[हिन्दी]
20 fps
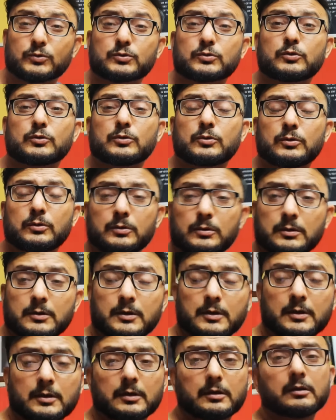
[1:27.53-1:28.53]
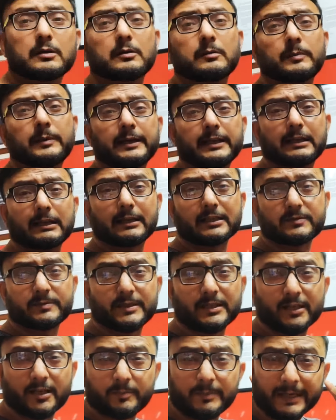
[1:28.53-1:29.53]
उसको बड़ी क्लास
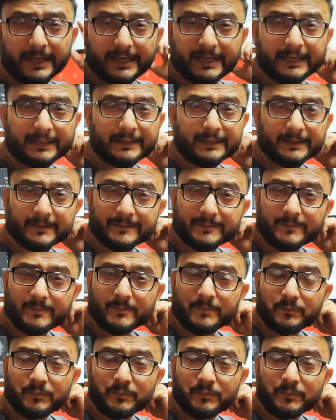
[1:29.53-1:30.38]
में जाकर बैक कहते हैं